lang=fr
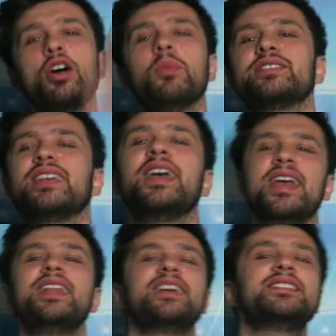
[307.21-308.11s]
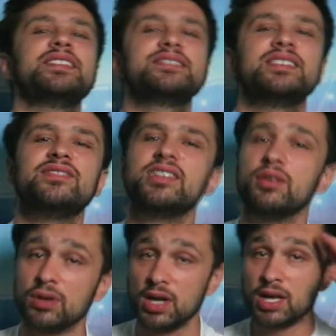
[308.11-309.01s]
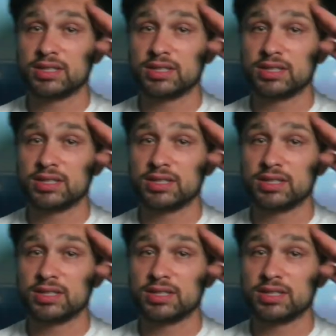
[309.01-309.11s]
commenter et liker cette vidéo.